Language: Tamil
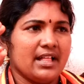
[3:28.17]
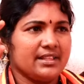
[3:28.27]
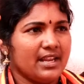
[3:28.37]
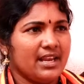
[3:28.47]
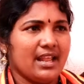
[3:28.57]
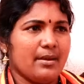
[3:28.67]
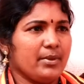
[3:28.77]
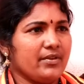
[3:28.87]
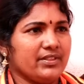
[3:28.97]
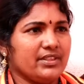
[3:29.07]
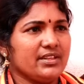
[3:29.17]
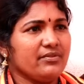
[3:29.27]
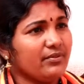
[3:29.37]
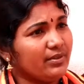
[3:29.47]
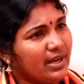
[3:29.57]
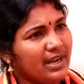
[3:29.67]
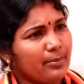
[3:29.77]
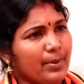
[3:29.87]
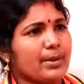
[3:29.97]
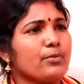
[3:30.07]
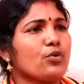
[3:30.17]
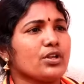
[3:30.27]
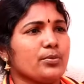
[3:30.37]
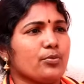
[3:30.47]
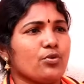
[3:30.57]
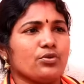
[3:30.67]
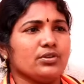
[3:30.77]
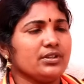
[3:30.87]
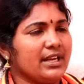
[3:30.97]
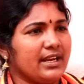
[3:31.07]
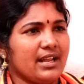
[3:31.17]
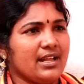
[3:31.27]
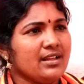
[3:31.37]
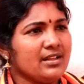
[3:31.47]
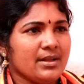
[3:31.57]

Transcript: அது எல்லாமே வந்து நெல் பரம்புக்குடிக்கு போகணும் இல்லைன்னா